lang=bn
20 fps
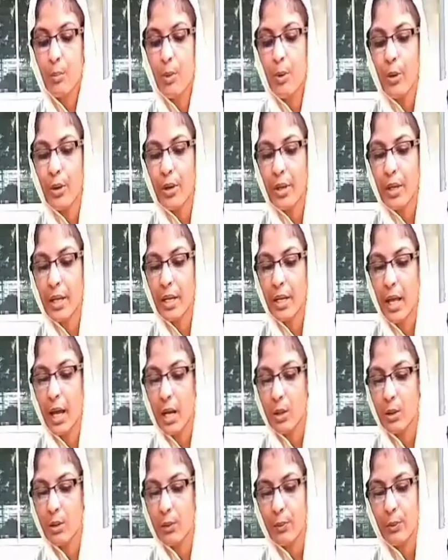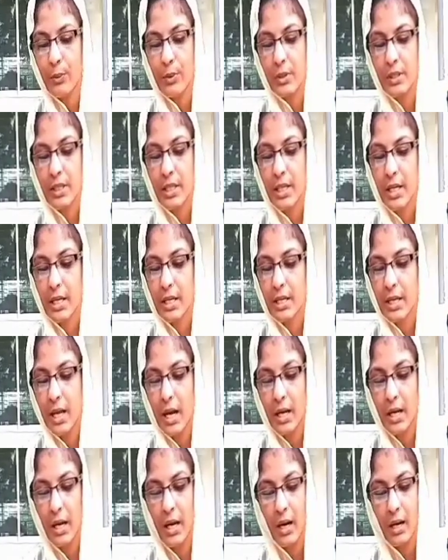ভোরের আলো ফুটতেই
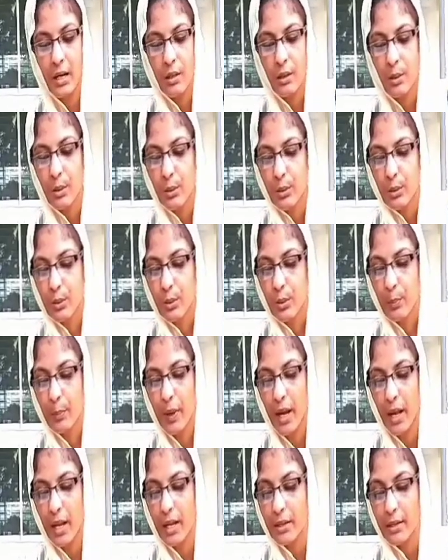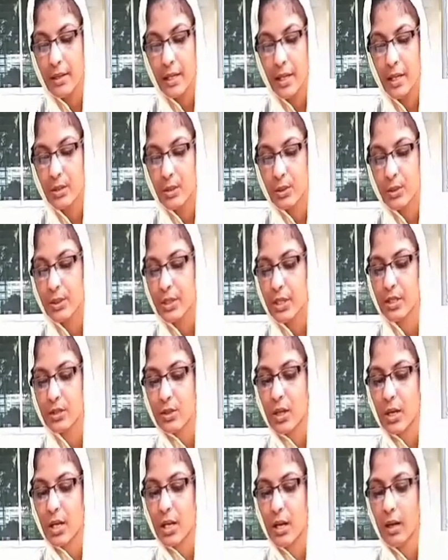রাখাল গরুর পাল নিয়ে ছুটে
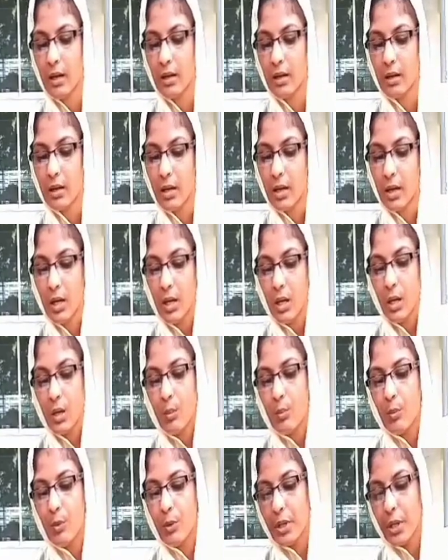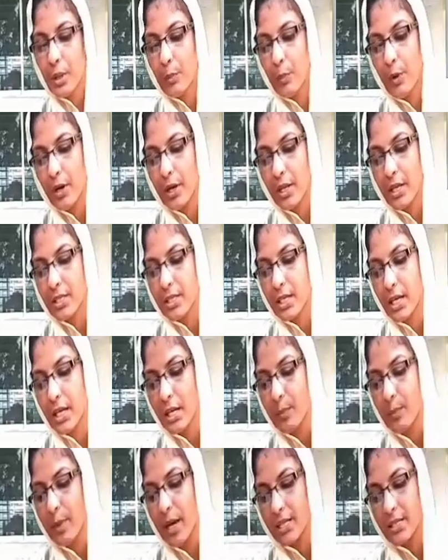চলা মনে পড়ে
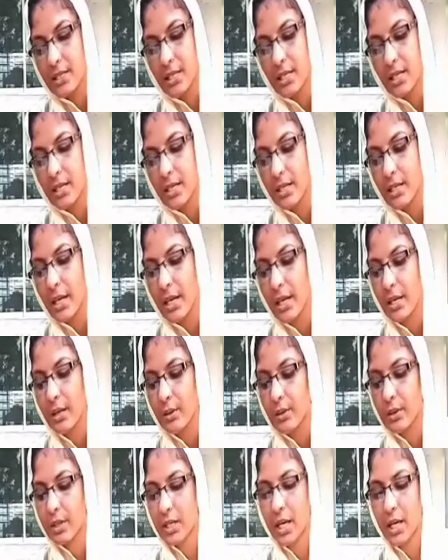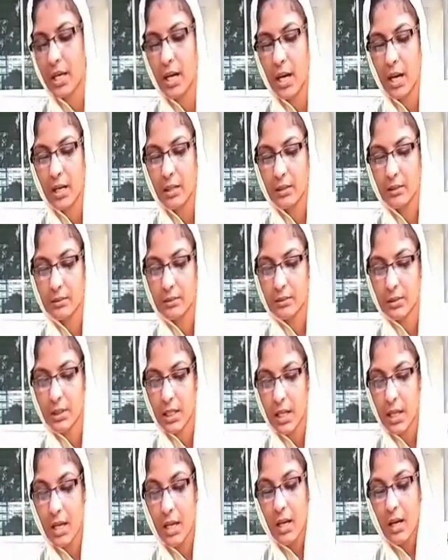সেই মাঝির গেয়ে ওঠা গান
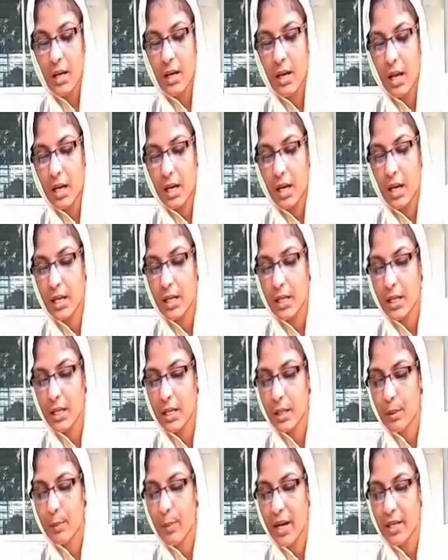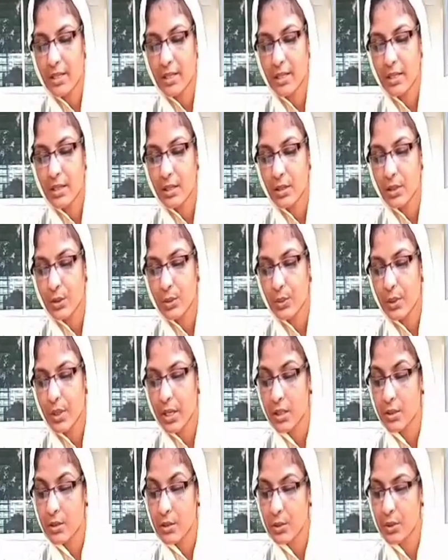রাখালের বাঁশির
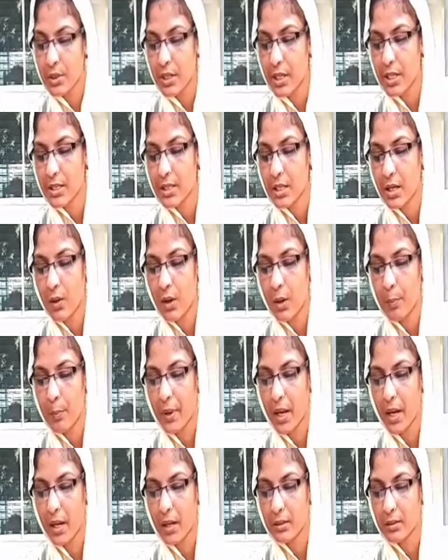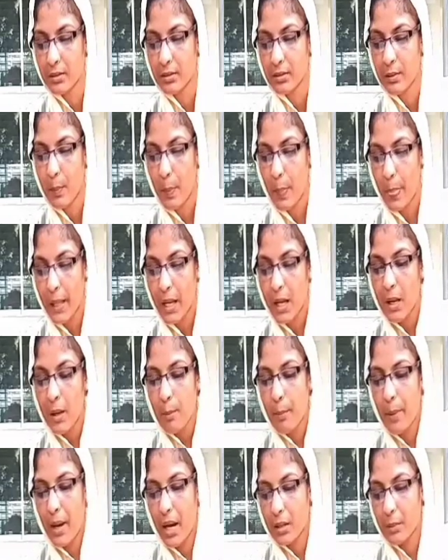সুরে জুড়িয়ে যাওয়া প্রাণ
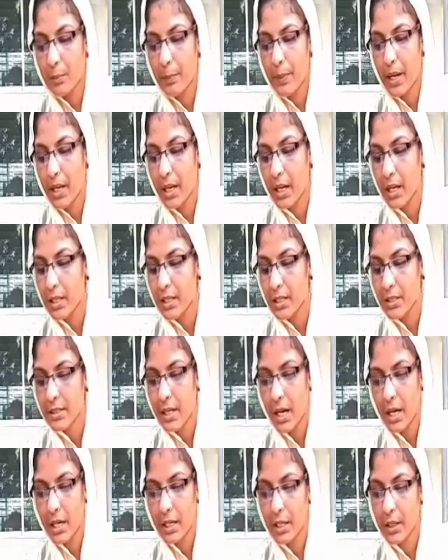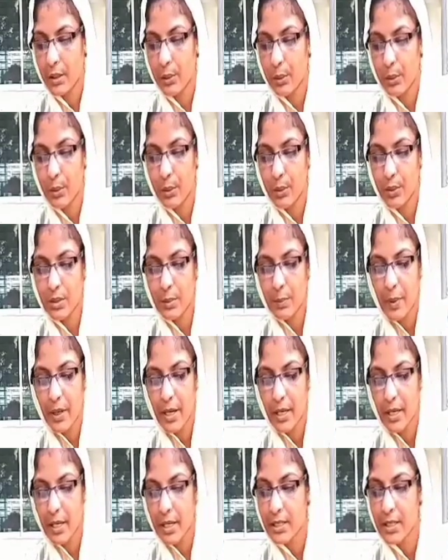পাক পাখালি ডাকে রোজ
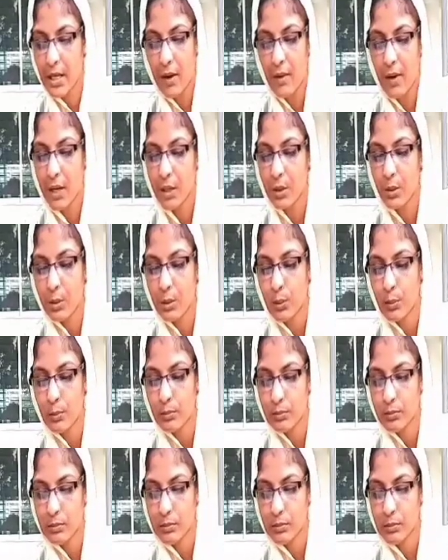ভেঙে যাওয়া ঘুম